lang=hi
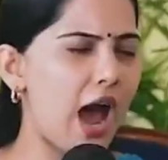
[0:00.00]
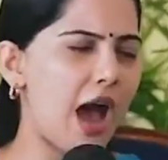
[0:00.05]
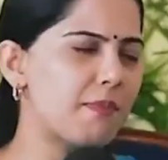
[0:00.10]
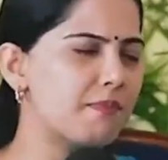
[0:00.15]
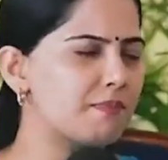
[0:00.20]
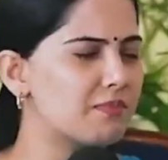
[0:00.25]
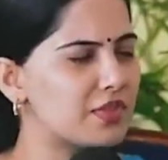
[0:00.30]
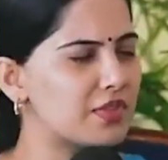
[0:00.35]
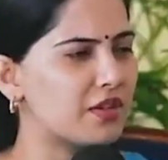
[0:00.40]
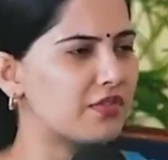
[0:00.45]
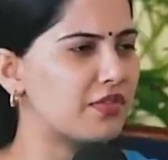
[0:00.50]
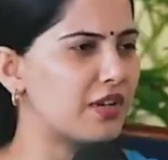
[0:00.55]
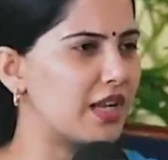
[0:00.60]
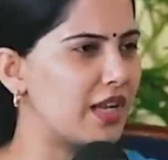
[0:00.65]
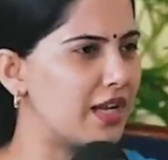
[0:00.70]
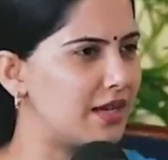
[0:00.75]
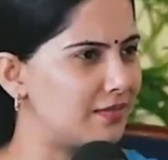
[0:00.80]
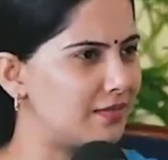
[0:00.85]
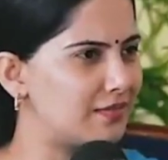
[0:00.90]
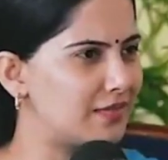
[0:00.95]
आप सफल
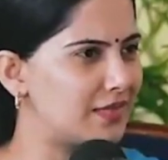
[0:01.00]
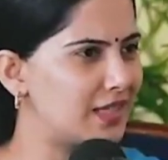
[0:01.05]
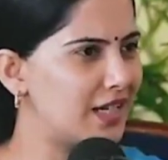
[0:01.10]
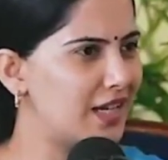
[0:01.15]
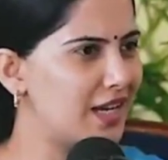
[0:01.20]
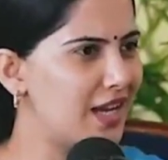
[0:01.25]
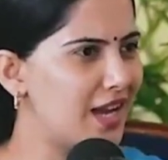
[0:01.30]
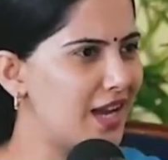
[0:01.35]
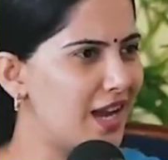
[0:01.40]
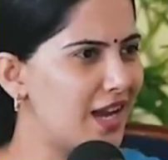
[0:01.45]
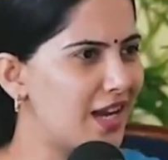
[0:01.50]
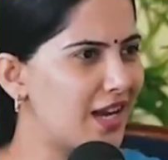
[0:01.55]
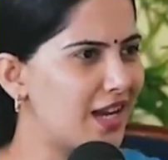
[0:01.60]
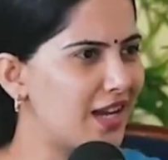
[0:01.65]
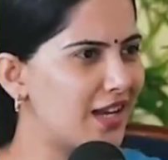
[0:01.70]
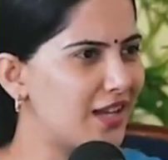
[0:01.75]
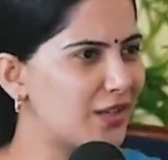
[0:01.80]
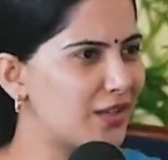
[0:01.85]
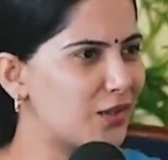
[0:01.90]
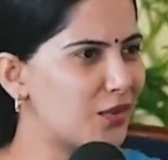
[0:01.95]
हैं
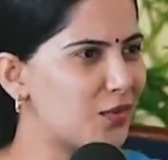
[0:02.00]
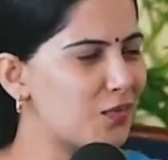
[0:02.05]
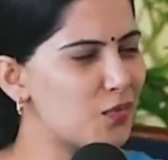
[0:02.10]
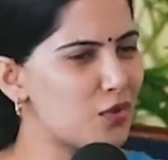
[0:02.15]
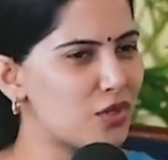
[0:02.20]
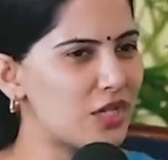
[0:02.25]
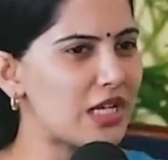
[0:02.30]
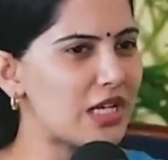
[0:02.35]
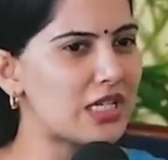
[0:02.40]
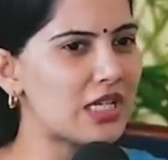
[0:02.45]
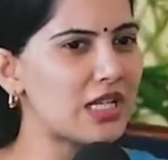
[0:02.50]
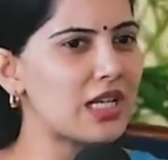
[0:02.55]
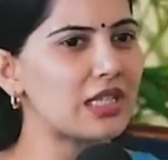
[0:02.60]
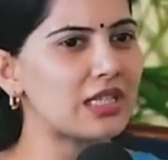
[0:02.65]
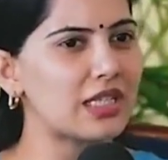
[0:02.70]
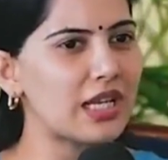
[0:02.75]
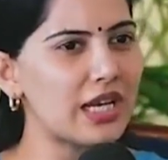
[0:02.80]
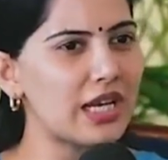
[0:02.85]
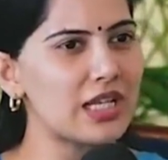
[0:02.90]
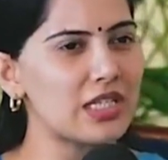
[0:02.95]
तो मुझे ऐसा
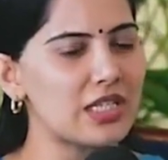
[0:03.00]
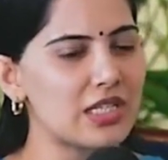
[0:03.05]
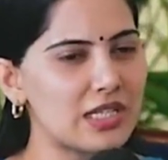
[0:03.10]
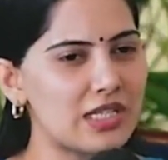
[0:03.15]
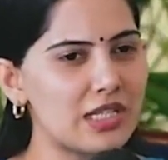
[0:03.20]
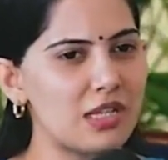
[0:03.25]
लगता है कि जिस